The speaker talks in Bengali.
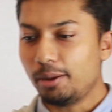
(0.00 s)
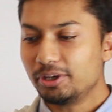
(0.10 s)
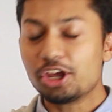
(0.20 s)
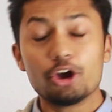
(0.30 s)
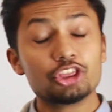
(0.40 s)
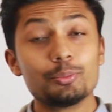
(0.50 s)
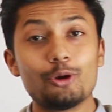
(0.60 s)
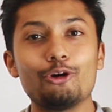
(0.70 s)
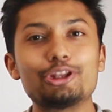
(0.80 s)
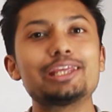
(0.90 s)
আমাদের হয়তো
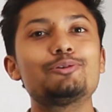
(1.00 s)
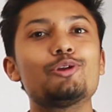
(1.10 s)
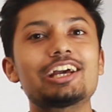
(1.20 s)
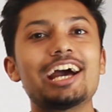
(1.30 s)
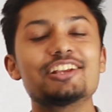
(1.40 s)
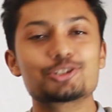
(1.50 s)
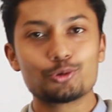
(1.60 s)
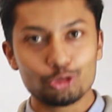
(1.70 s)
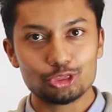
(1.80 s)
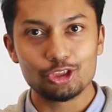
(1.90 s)
অনেকগুলো কাজ
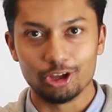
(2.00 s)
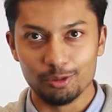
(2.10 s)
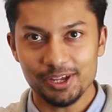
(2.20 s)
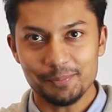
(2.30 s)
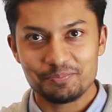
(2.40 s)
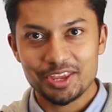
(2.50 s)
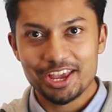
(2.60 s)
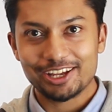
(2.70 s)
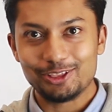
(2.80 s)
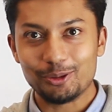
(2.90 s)
করতে হবে
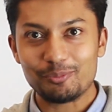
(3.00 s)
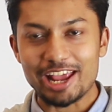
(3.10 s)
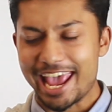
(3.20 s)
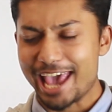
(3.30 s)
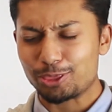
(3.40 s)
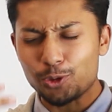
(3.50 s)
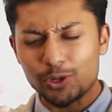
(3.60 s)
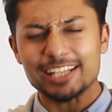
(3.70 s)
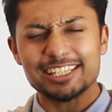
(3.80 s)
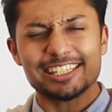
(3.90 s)
কিন্তু আমরা এত
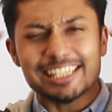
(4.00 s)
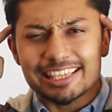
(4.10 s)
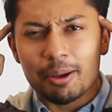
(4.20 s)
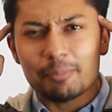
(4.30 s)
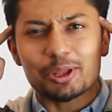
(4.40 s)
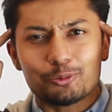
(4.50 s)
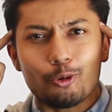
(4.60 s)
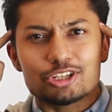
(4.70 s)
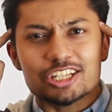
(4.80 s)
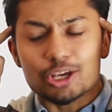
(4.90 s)
কাজের চিন্তা ভাবনা
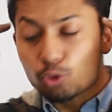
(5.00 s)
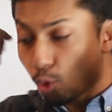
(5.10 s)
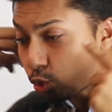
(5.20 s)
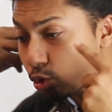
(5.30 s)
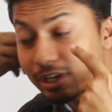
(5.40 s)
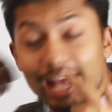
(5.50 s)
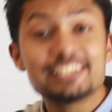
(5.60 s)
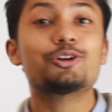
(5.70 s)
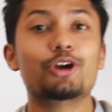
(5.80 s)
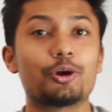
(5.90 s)
করছি যে কোনো
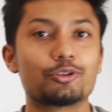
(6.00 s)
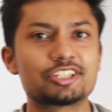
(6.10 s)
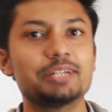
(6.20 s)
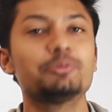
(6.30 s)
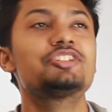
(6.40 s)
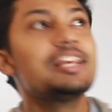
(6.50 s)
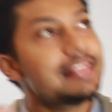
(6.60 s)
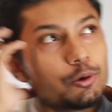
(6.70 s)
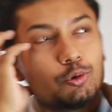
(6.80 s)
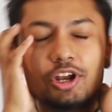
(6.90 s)
কাজই করা হচ্ছে না এবং
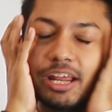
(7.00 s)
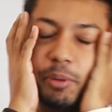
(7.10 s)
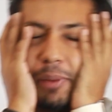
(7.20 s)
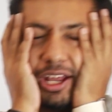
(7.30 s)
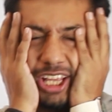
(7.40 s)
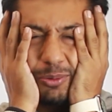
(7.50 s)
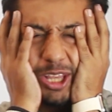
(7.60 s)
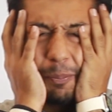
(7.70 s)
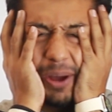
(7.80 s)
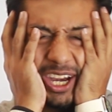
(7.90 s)
চিন্তাগুলো নিয়ে আমরা মাথার
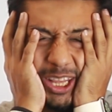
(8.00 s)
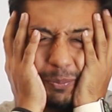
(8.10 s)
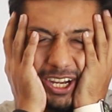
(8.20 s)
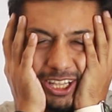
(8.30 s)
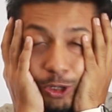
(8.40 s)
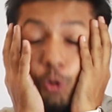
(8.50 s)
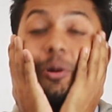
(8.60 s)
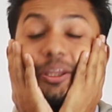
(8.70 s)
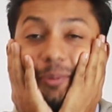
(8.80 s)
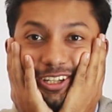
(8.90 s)
মধ্যে পাকাতে পাকাতে
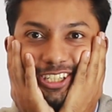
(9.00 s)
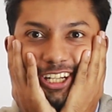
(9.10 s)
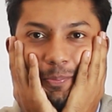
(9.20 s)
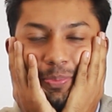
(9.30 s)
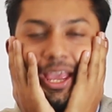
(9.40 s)
ঘুমাতে পারছি না